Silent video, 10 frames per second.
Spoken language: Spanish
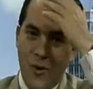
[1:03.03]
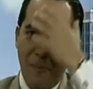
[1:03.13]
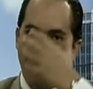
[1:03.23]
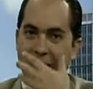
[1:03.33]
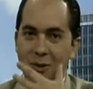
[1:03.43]

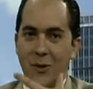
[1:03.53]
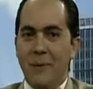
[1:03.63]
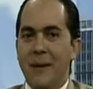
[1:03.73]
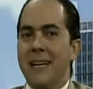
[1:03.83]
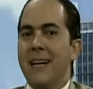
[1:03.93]
completo,
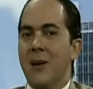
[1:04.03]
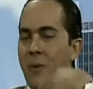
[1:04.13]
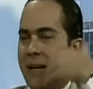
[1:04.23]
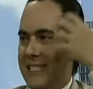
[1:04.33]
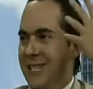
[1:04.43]
debe ir
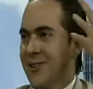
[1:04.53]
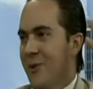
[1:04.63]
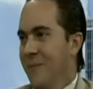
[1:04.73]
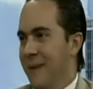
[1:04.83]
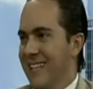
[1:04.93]
rejuveneciendo
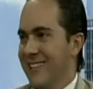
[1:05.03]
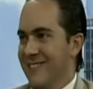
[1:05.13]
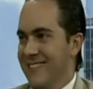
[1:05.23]
completo.